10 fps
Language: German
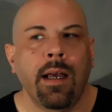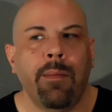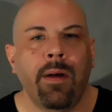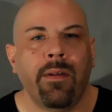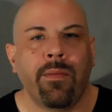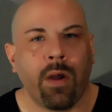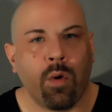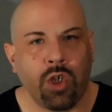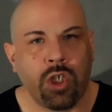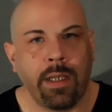Aber ich
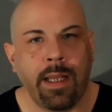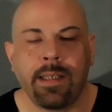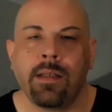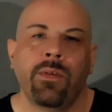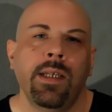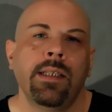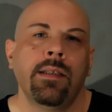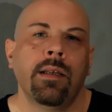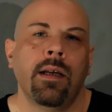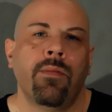verrutsche jetzt auf
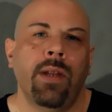diesen äh,